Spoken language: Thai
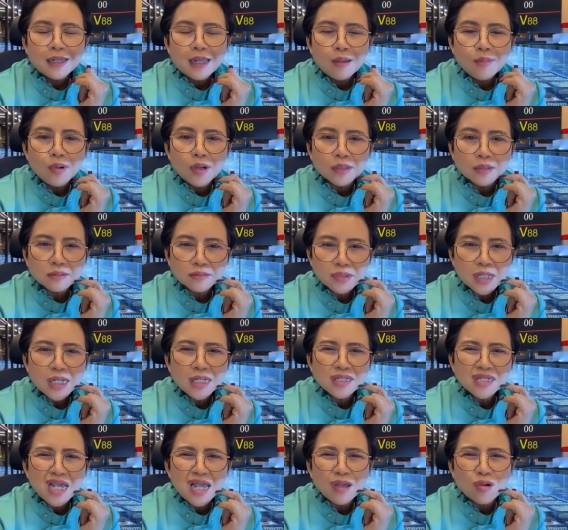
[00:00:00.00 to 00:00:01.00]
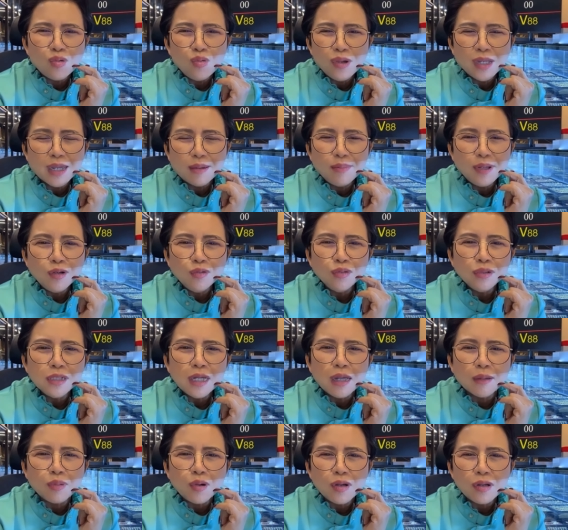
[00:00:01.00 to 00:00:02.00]
เขาบอกใช่ใช่คุยกันไม่รู้
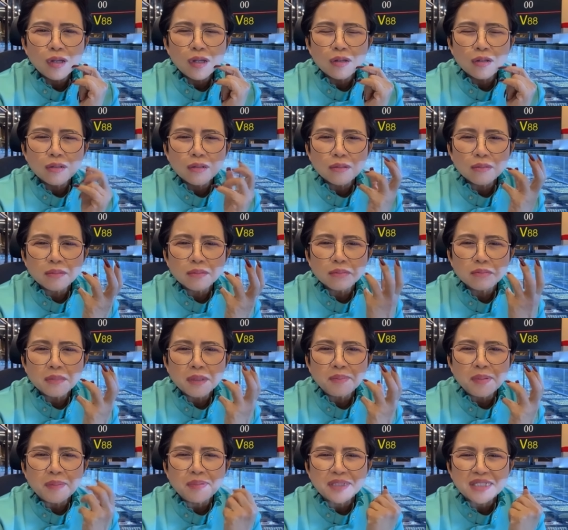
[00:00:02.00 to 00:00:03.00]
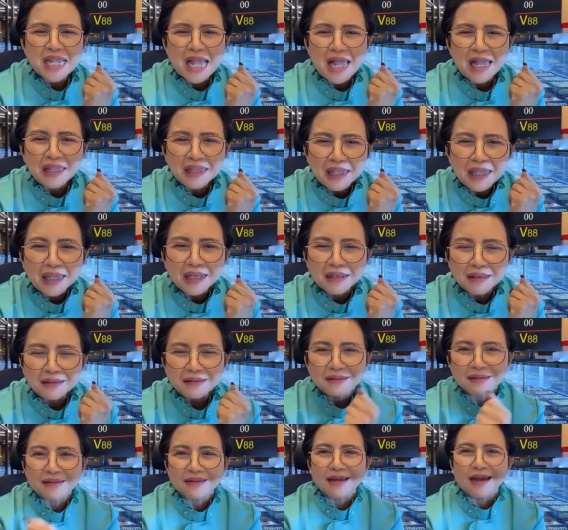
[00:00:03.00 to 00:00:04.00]
เรื่องเพราะมันเป็นภาษาอังกฤษ
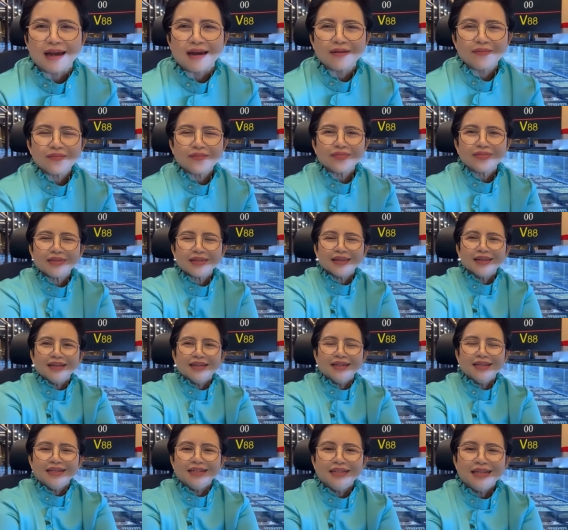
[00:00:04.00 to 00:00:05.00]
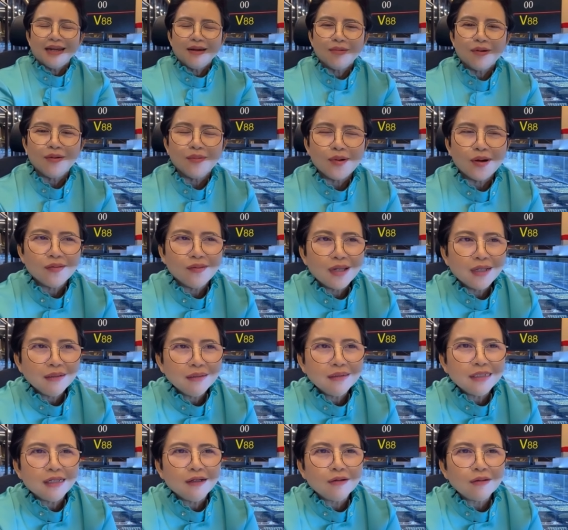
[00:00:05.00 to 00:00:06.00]
เนี่ย เชฟก็บอกว่า
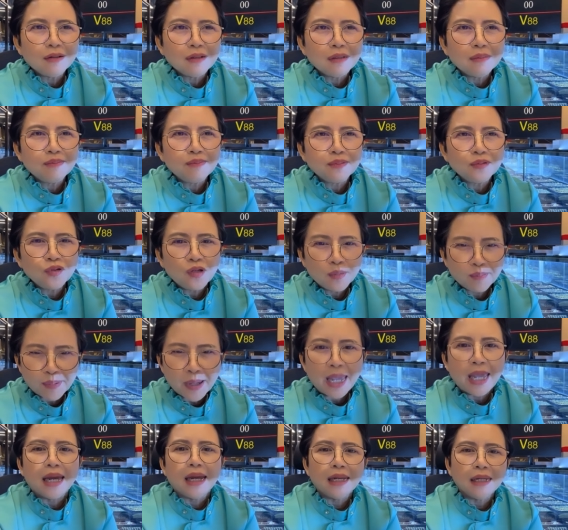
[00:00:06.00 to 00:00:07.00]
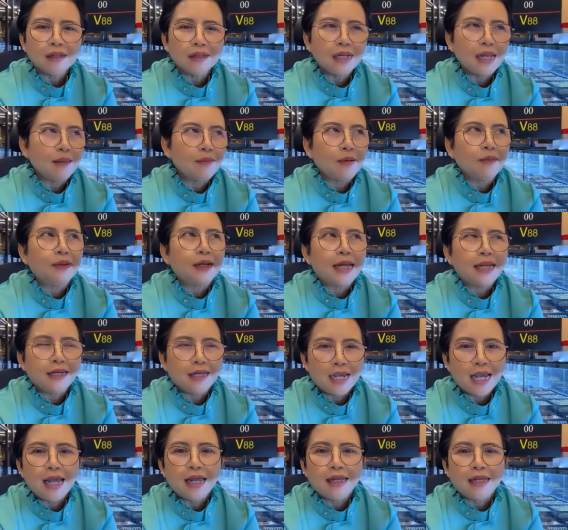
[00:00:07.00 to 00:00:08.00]
เออเดี๋ยวช่วยแปลให้ก็ได้ไม่เป็นไร
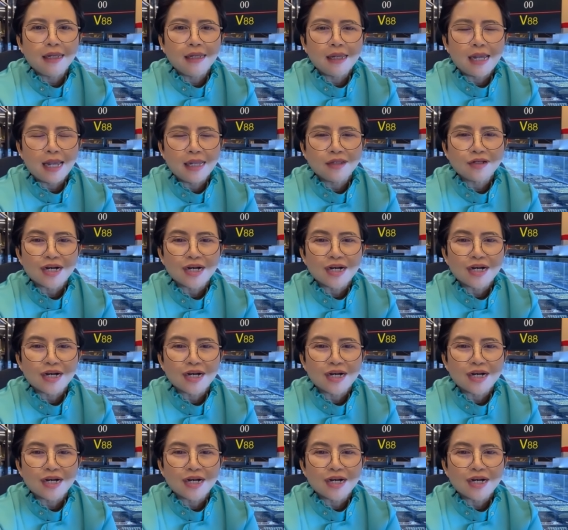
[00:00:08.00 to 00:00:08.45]
เดี๋ยวไอไอ